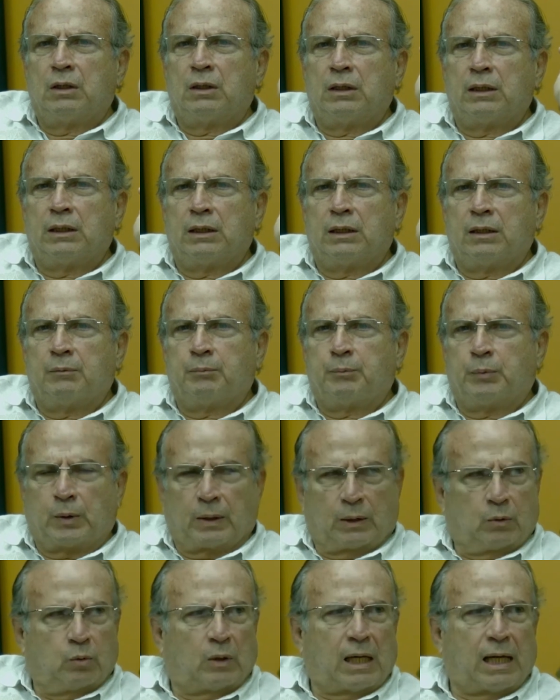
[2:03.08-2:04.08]
é,
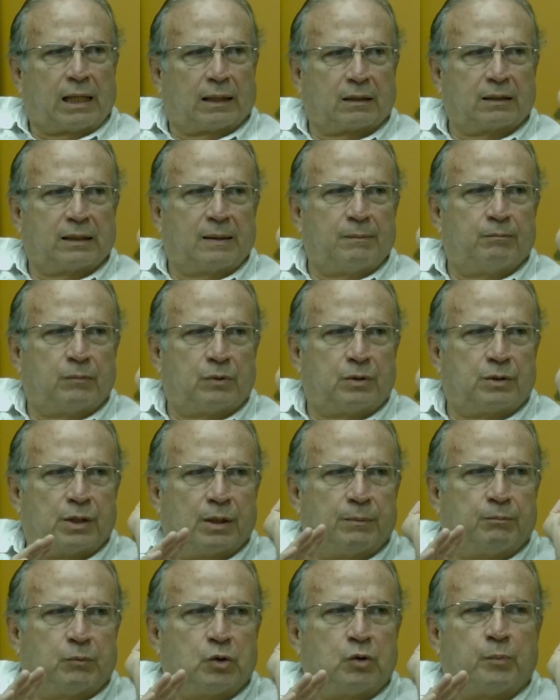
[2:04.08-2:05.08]
por lá tem,
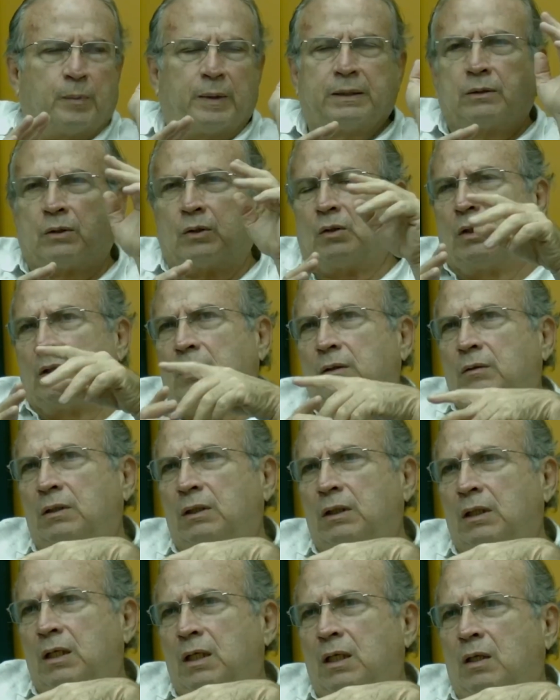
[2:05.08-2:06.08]
tinha muito petróleo.
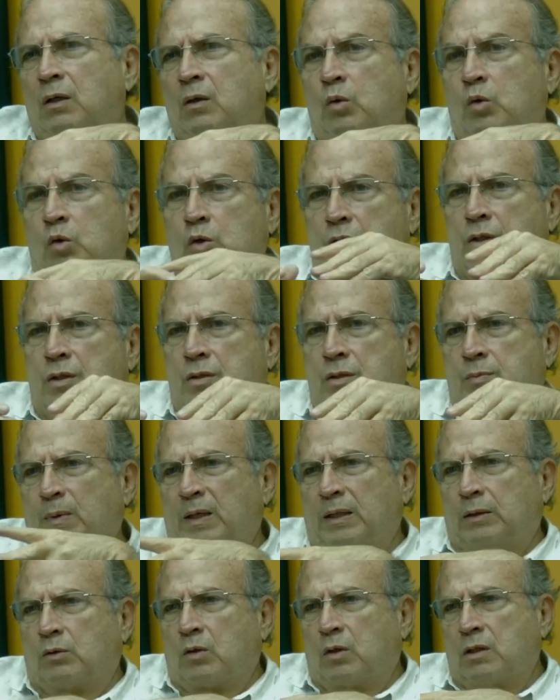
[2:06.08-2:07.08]
Hoje esse
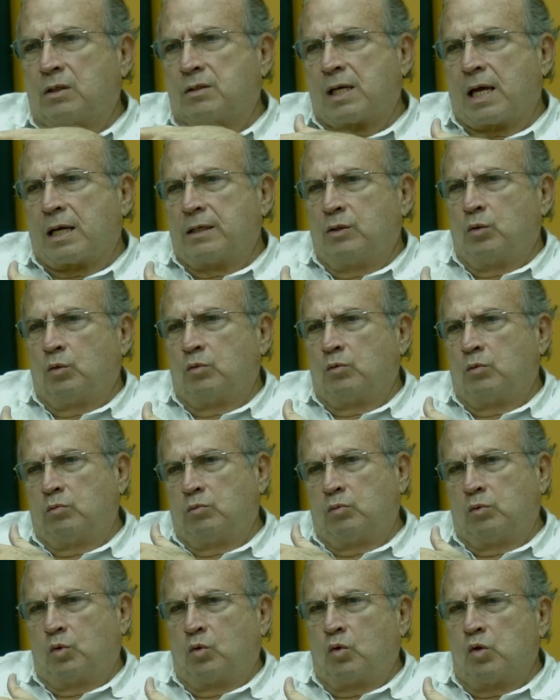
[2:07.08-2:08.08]
petróleo saiu do, do